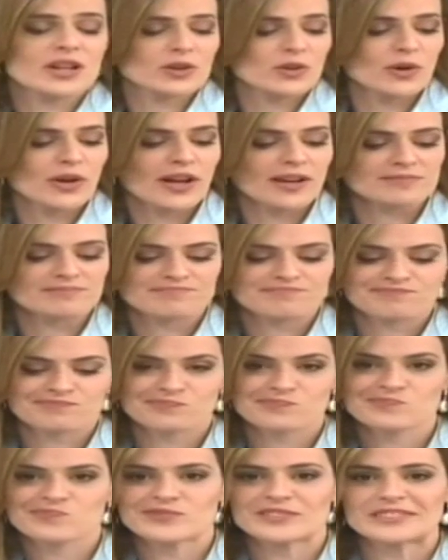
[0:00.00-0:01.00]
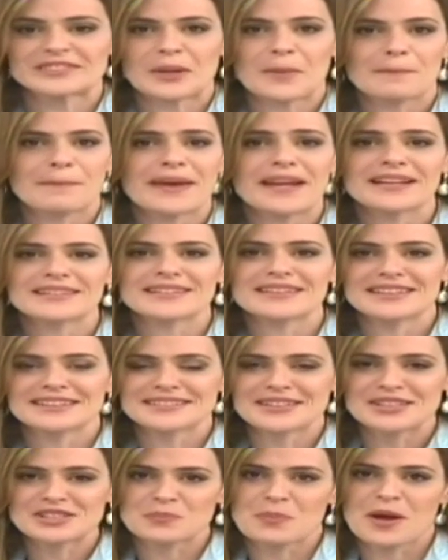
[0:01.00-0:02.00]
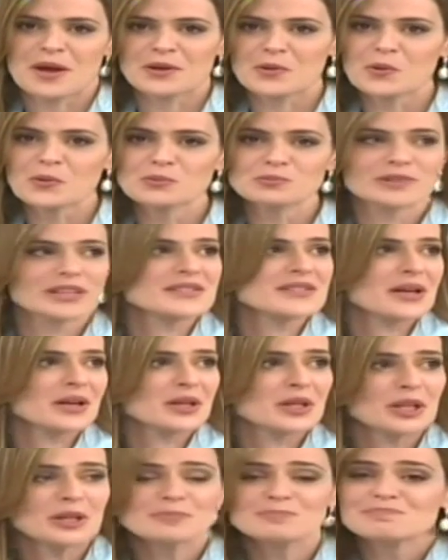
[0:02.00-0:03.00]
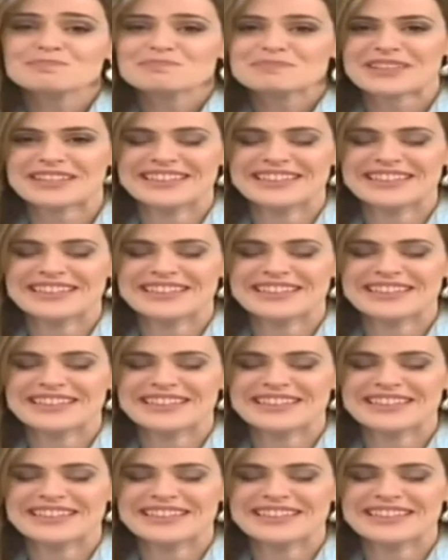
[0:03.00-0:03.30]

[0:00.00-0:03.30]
diretora? Que pena, tem tantas perguntas aqui.